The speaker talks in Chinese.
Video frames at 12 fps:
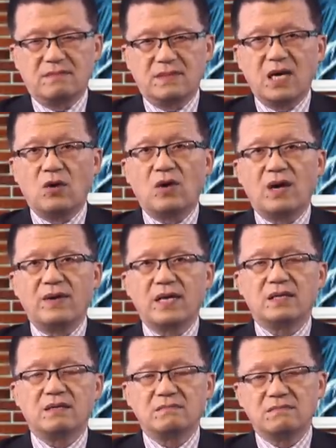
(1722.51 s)
让华
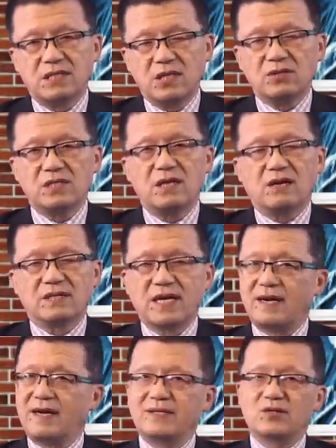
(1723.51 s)
为消失掉，
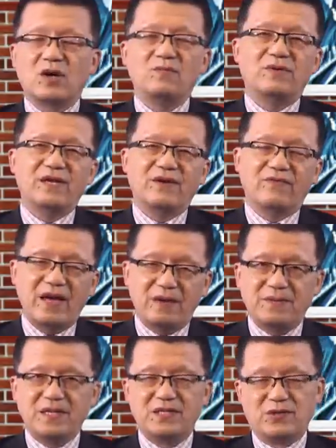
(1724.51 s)
当然，川普也未
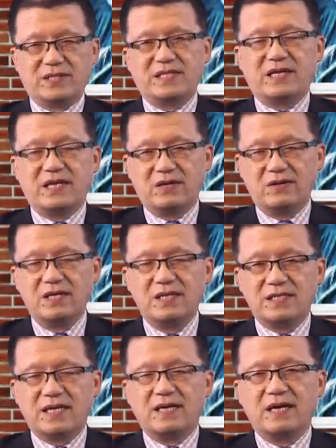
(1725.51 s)
必就是想要
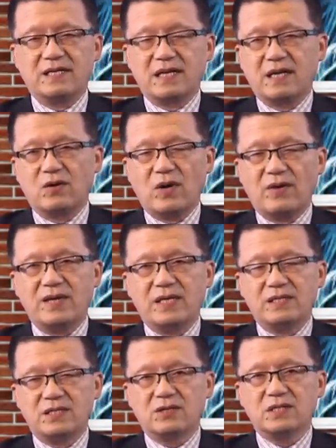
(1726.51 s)
想让这个华为
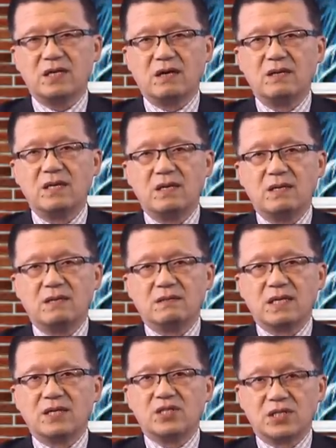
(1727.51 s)
消失掉，
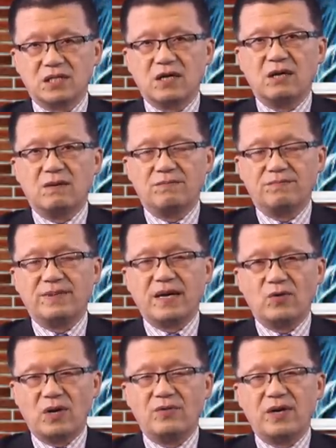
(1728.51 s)
但至少把
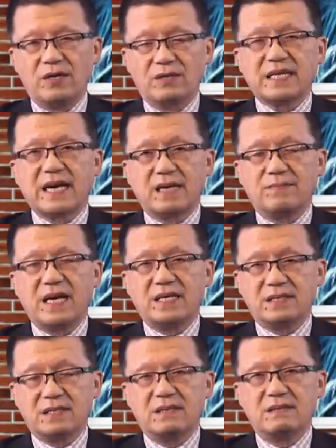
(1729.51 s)
华为要打个半
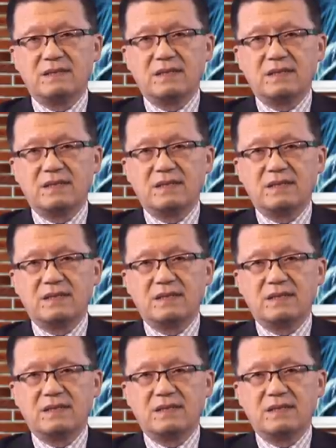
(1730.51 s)
死，